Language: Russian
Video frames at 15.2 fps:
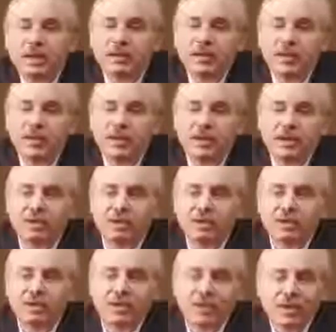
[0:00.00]
заявлять,
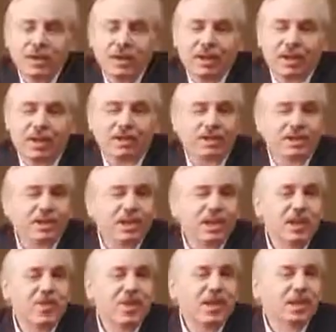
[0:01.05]
что Россия
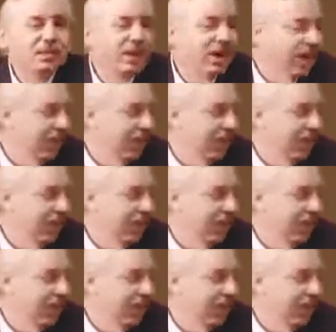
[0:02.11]
не имеет